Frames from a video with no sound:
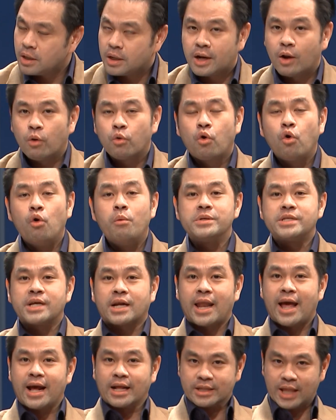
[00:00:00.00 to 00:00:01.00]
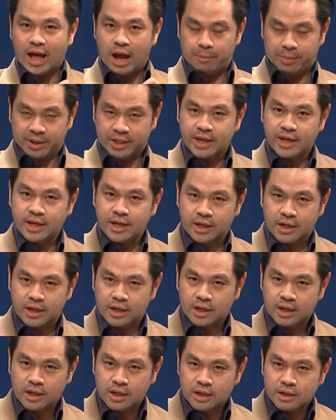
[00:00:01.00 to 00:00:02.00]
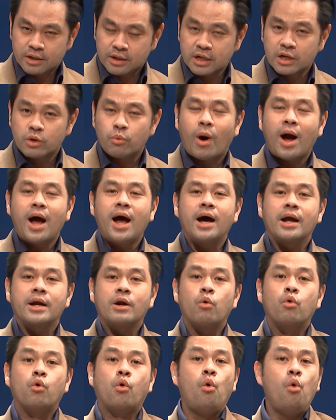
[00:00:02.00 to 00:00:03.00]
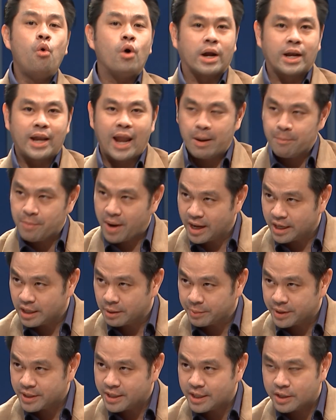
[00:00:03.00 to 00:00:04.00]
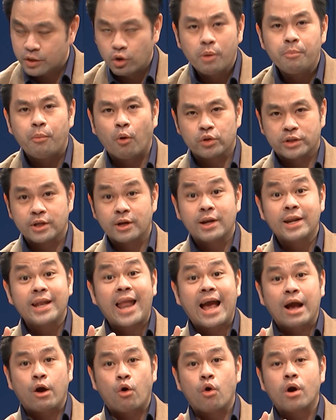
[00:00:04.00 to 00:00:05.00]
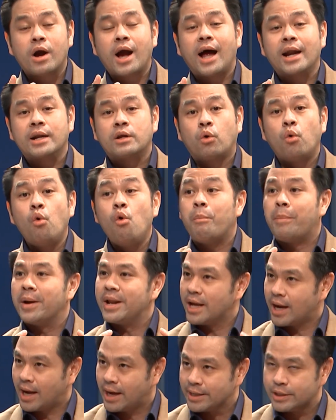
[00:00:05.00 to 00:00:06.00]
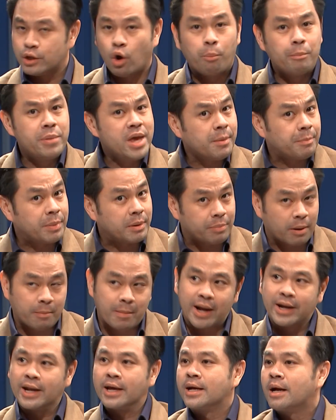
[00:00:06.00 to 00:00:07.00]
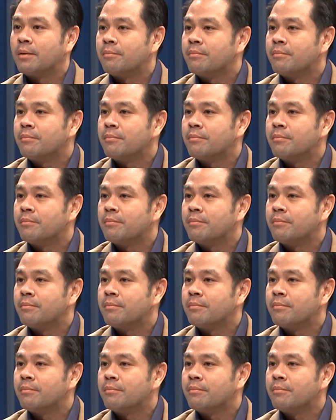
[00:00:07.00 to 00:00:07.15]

เรากู้มาจากแหล่งต่างประเทศหรือว่าเรากู้กันแหล่งภายในประเทศโดยปกติแล้วแหล่งของการกู้เป็นยังไงดอกเบี้ยเป็นประมาณไหนค